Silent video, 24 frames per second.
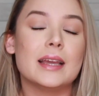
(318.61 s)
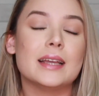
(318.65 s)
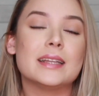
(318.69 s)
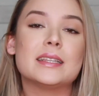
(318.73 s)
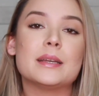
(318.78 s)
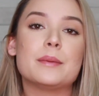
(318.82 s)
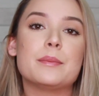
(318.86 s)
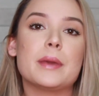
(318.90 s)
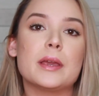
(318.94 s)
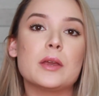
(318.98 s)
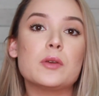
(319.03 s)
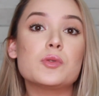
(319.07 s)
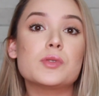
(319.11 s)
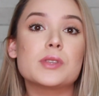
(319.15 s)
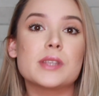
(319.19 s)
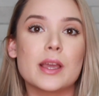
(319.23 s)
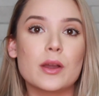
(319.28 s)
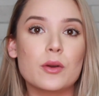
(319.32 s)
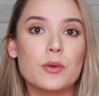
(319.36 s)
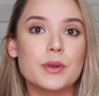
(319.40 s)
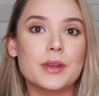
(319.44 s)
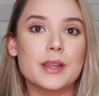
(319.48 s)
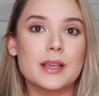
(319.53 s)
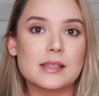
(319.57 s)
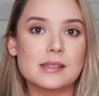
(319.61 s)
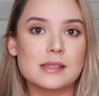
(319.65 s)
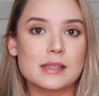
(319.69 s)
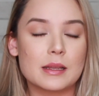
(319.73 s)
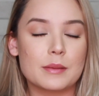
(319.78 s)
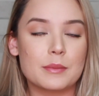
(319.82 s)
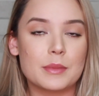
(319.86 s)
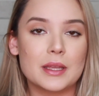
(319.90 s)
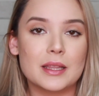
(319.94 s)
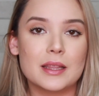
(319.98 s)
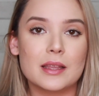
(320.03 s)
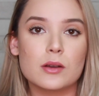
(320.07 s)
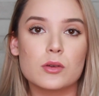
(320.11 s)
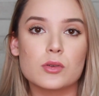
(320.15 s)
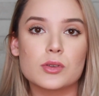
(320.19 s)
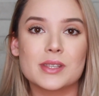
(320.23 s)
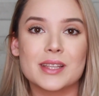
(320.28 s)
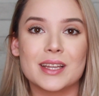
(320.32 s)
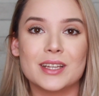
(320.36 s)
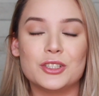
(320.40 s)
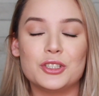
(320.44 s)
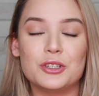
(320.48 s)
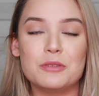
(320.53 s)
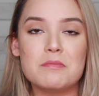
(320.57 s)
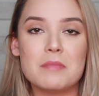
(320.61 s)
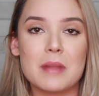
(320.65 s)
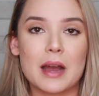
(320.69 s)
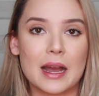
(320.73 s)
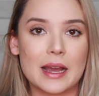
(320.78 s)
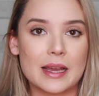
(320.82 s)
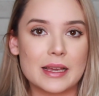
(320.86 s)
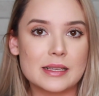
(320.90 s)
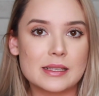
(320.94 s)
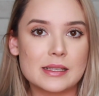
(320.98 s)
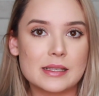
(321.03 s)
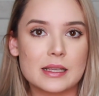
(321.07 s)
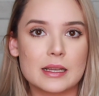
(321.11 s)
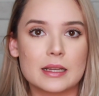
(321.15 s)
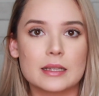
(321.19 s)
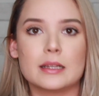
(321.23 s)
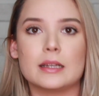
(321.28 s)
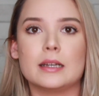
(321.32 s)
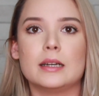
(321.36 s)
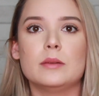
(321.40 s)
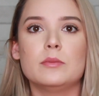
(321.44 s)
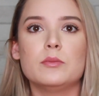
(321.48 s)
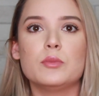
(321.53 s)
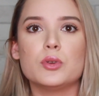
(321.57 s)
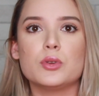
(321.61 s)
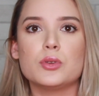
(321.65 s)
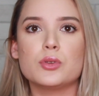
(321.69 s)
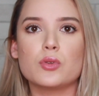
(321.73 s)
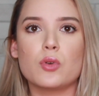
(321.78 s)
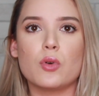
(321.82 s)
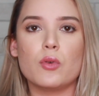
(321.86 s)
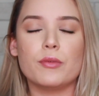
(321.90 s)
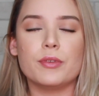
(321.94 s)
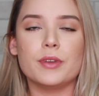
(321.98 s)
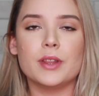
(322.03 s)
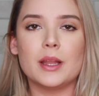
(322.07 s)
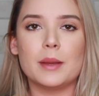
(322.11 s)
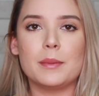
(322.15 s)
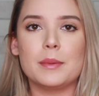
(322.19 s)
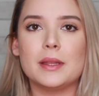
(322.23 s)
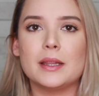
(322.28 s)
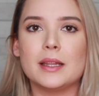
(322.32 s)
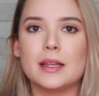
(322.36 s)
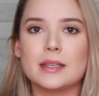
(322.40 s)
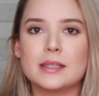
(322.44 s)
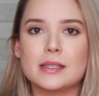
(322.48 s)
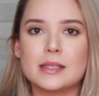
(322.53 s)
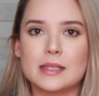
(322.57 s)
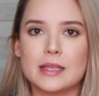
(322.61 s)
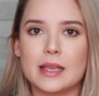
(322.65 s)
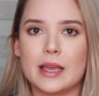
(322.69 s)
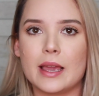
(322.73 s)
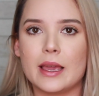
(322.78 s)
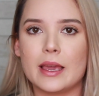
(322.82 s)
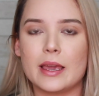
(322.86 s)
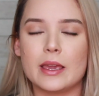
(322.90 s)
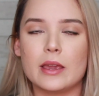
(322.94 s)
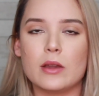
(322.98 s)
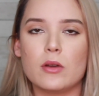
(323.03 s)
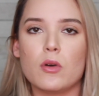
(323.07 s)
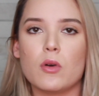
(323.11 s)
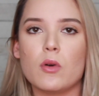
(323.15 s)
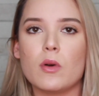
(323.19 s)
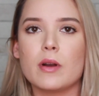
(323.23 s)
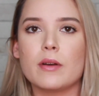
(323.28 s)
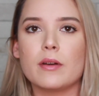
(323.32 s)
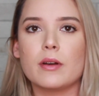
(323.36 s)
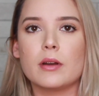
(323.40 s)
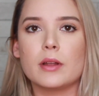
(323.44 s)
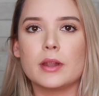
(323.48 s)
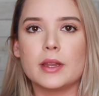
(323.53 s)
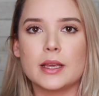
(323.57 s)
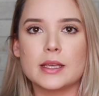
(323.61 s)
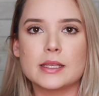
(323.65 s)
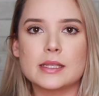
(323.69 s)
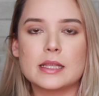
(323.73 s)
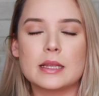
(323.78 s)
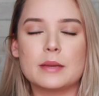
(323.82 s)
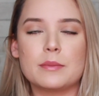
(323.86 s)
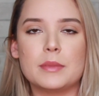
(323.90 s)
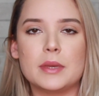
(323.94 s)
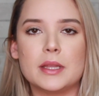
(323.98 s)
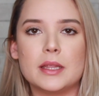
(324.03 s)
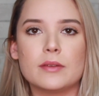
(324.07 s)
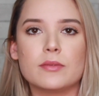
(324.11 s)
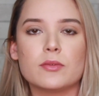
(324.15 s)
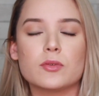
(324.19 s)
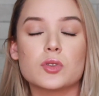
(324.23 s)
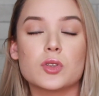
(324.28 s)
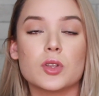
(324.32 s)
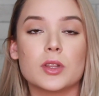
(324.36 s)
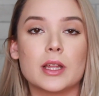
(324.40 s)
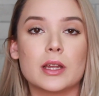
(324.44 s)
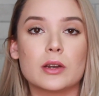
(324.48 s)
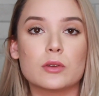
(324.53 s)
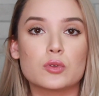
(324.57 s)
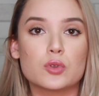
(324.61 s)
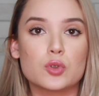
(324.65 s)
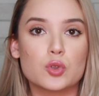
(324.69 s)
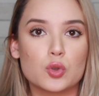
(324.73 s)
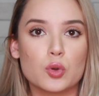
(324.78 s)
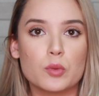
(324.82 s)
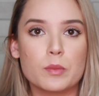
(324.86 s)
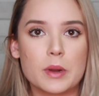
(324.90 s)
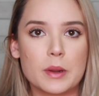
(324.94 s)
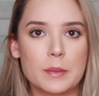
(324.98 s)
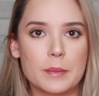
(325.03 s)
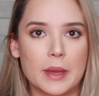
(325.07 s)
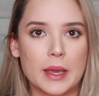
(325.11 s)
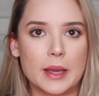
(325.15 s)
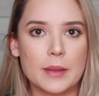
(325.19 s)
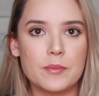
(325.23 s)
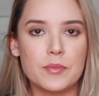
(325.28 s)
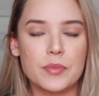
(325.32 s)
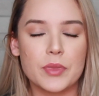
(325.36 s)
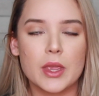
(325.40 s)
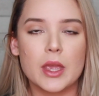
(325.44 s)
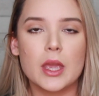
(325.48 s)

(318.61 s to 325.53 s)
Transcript: A. E também usei com niacinamida e gostei demais. Ambos com vitamina C e com a niacinamida funcionaram super bem.